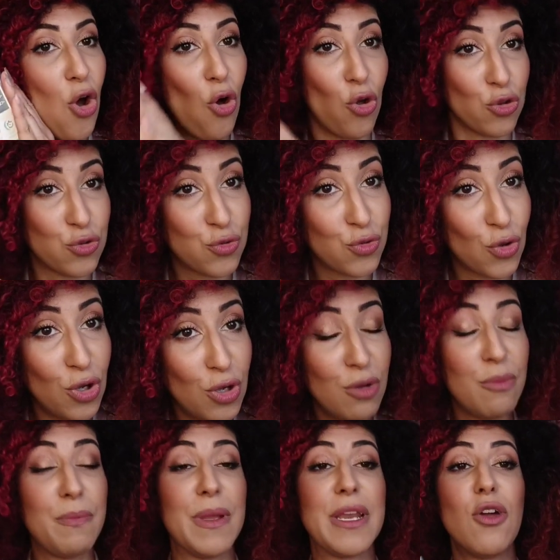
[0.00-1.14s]
8
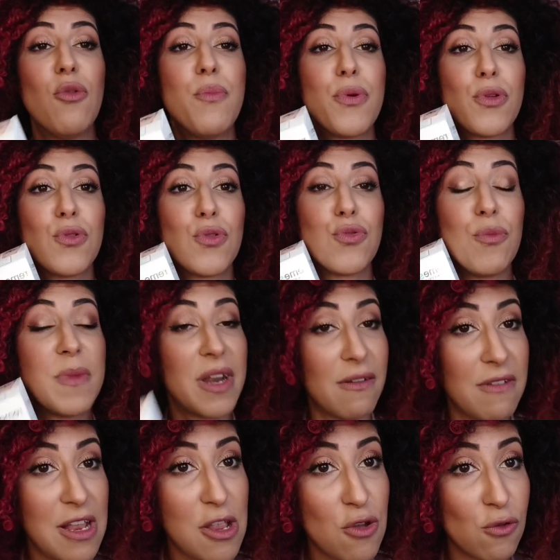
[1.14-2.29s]
perché è un prodotto
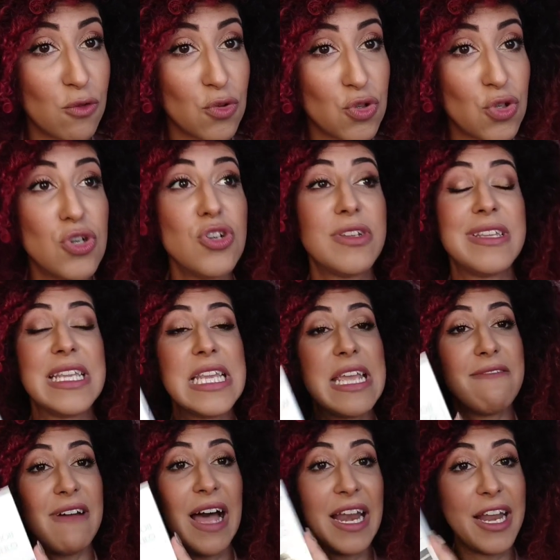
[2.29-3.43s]
meraviglioso,
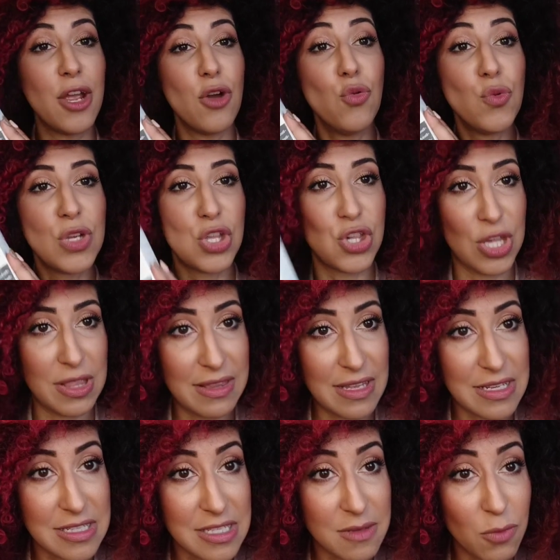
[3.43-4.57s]
ne vale un
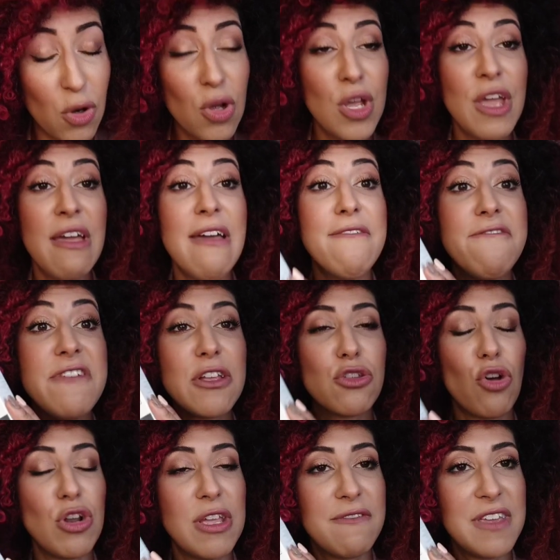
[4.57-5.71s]
centesimo, vi
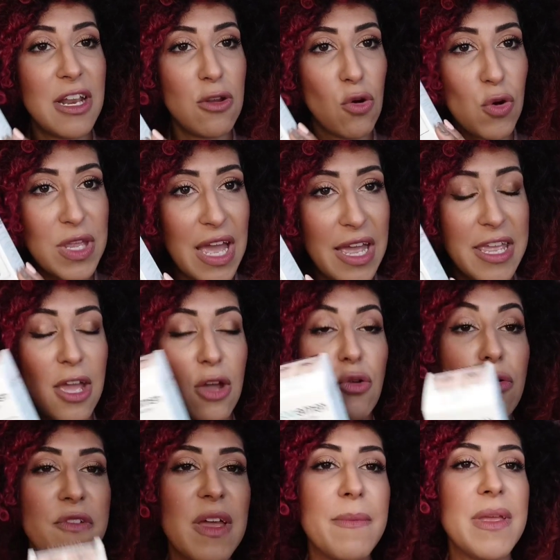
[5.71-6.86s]
toglie via le occhiaie,
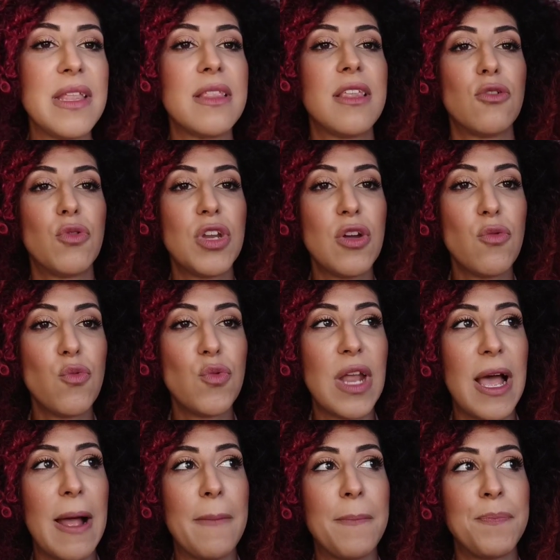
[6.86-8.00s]
ovviamente non è,
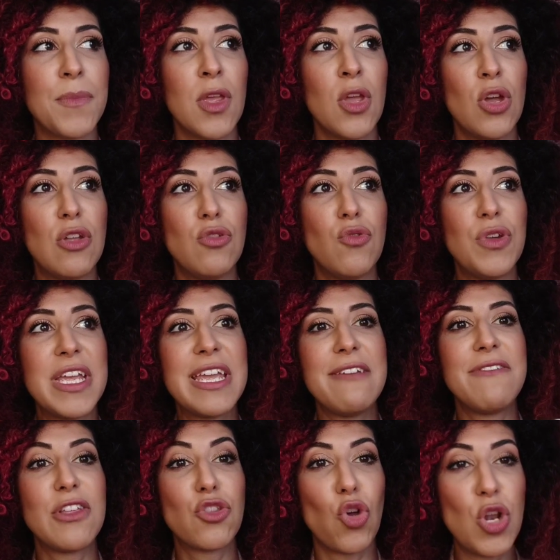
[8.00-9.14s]
una, non è che
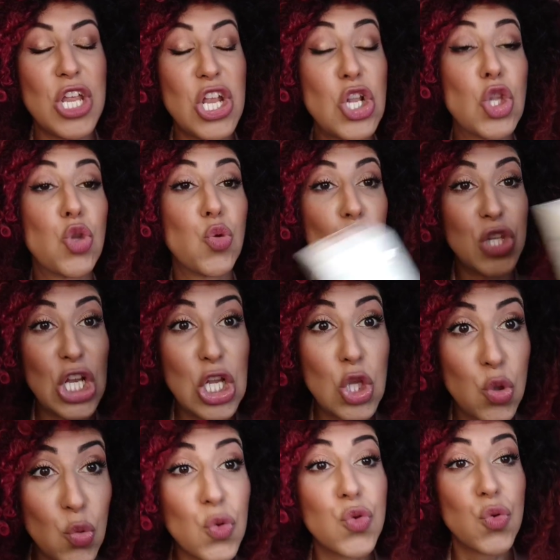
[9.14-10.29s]
vi toglie il tu, del
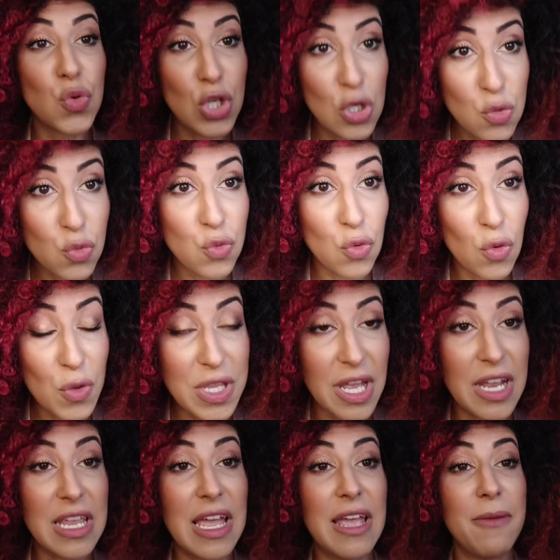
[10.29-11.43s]
tutto, del tutto le
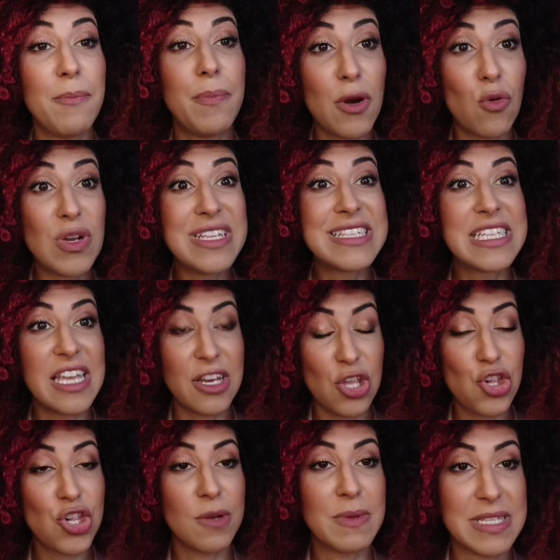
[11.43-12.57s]
occhiaie, però li
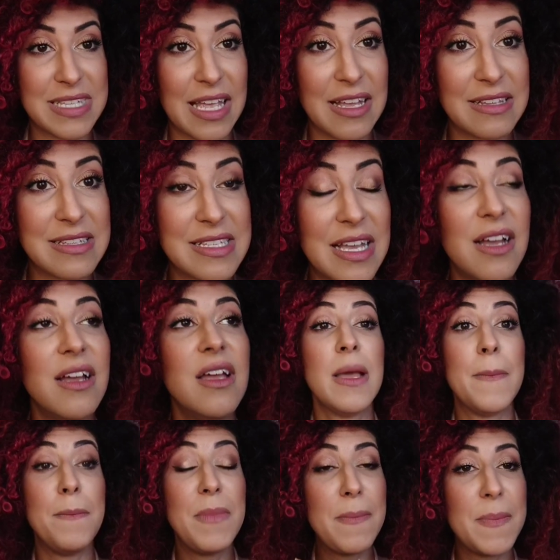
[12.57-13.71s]
schiarisce abbastanza,
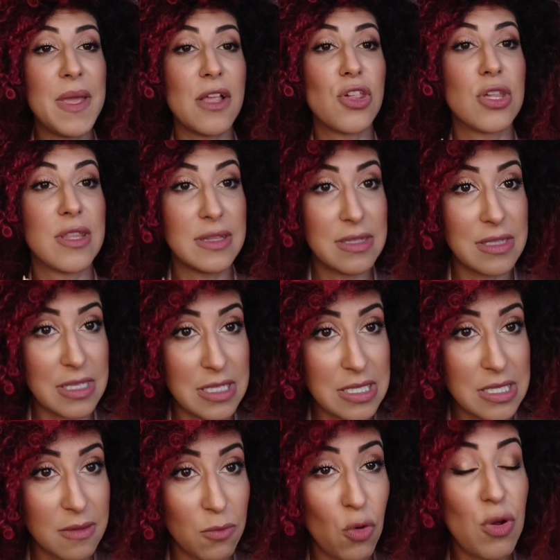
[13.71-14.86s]
mi piace
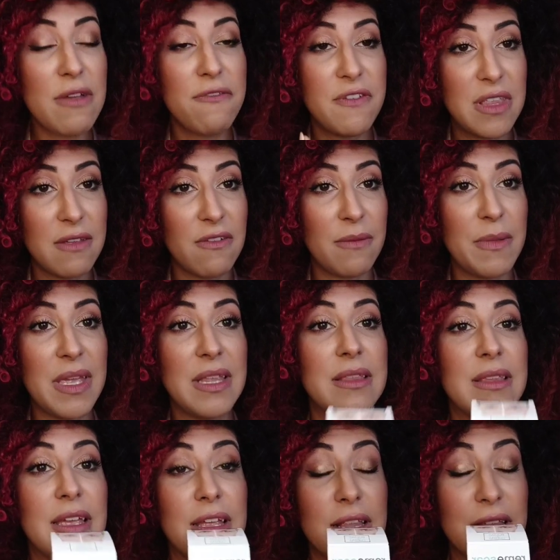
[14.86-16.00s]
tantissimo,
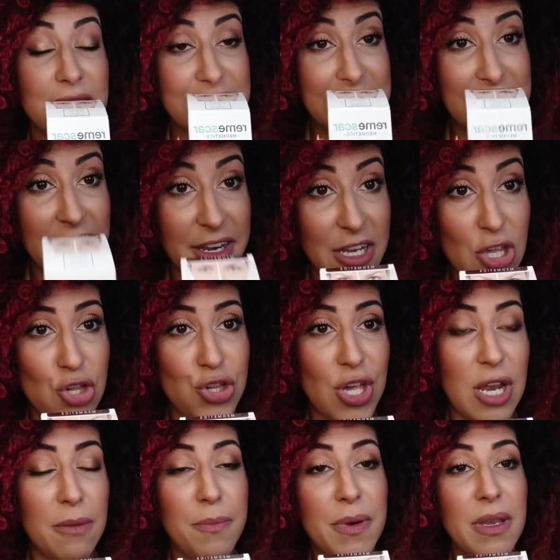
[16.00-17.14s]
effettivamente schiarisce
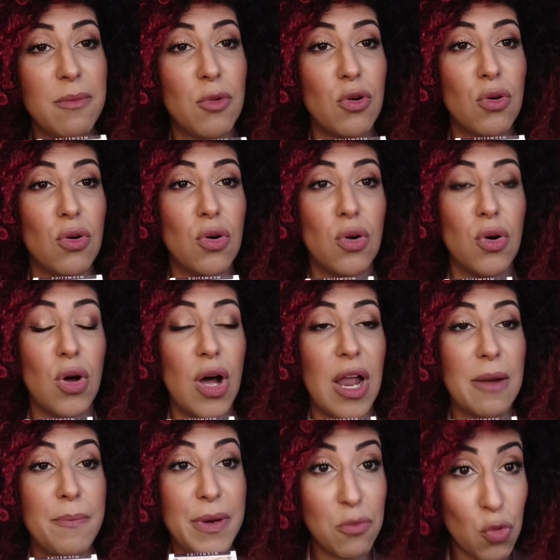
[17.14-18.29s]
al primo,
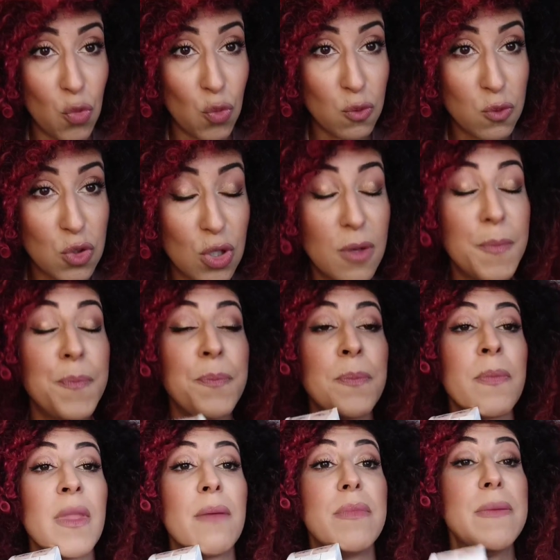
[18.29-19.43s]
al primo uso,
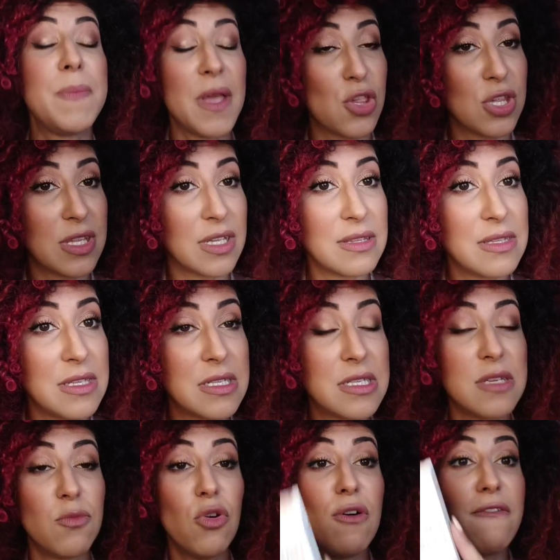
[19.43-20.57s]
mi piace
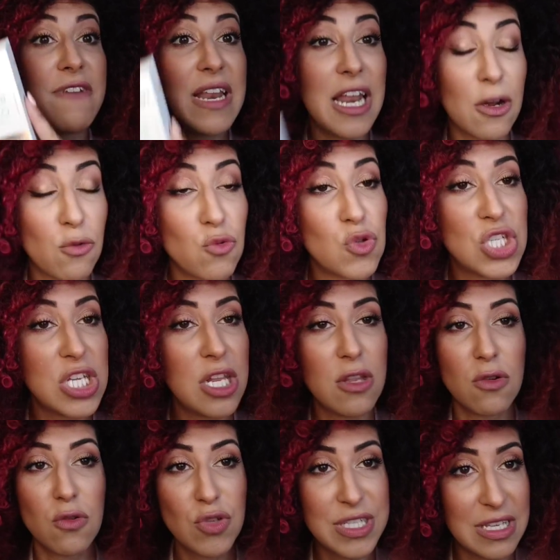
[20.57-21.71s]
tantissimo, vi la
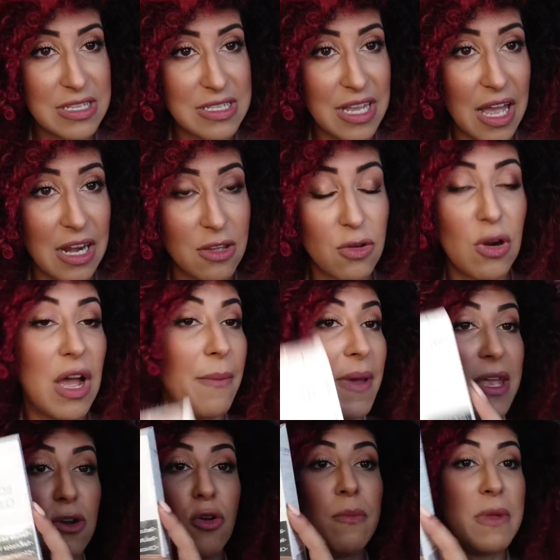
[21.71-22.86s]
consiglio senz'altro, a
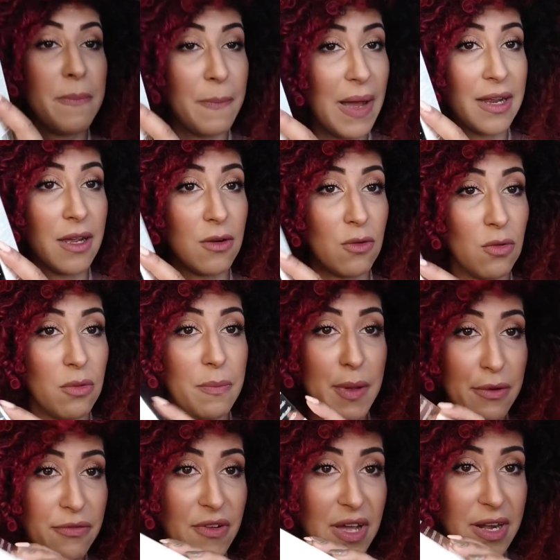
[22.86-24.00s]
me non mi pagano
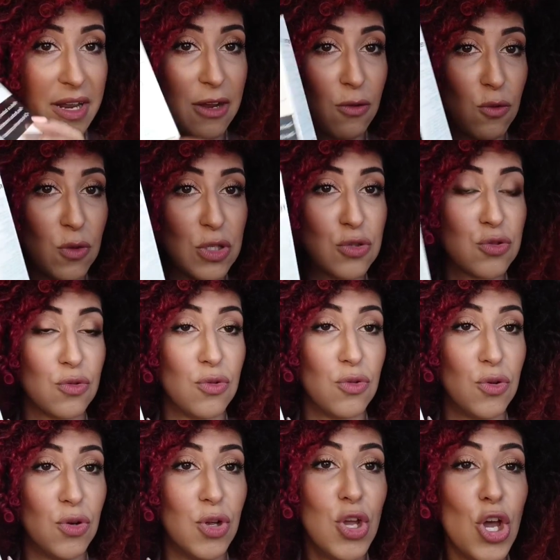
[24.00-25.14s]
per fare
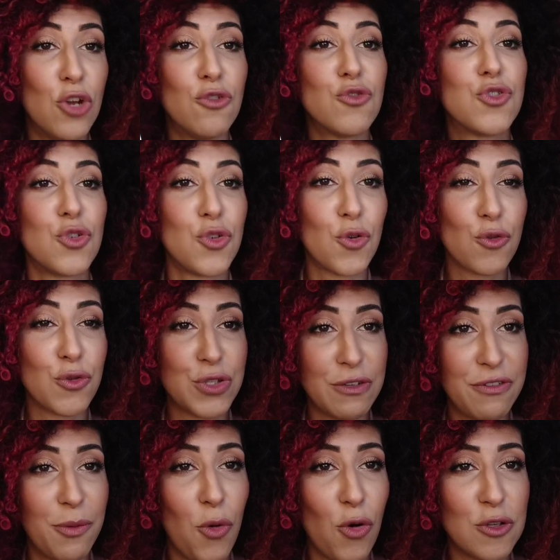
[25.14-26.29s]
questo, non sono così
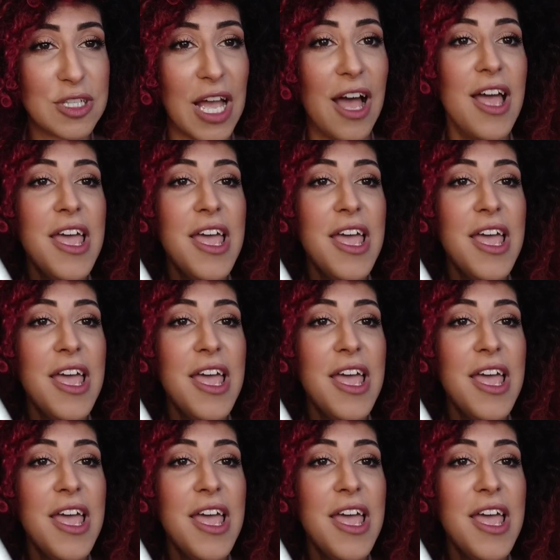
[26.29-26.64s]
famosa